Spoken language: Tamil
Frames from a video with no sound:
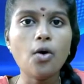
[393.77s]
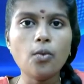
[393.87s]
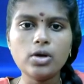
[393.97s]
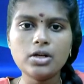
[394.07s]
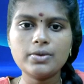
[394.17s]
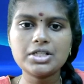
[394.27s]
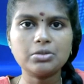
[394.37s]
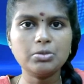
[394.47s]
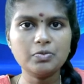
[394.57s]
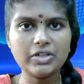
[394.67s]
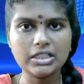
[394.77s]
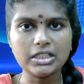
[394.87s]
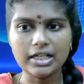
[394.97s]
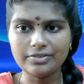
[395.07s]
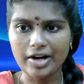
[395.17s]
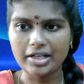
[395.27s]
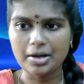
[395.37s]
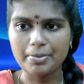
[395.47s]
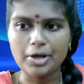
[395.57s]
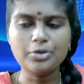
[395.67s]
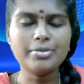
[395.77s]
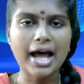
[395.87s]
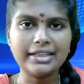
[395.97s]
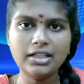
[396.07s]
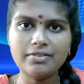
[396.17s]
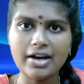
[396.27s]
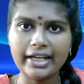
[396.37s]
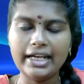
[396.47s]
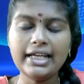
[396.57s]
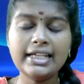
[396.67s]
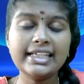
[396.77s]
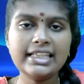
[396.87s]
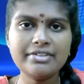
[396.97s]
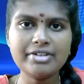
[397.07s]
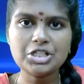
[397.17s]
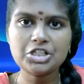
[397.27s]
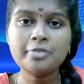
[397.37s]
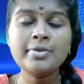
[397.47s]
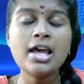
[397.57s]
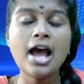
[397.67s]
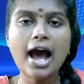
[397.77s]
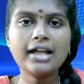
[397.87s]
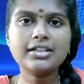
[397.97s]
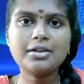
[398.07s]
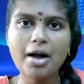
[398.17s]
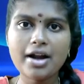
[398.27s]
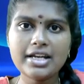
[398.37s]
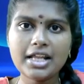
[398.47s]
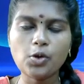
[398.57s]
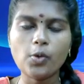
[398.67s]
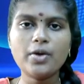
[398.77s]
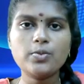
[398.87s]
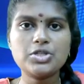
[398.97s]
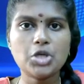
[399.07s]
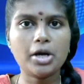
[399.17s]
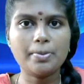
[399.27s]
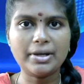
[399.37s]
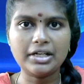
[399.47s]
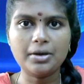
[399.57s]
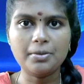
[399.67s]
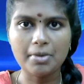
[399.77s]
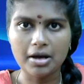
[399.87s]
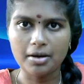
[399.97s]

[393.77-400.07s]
ஒவ்வொரு வருஷமும் விருதுகள் வழங்கப்படும் அந்த வகையில் இந்த வருஷம் ஆந்திர மாநிலத்தோட விசாகப்பட்டினம்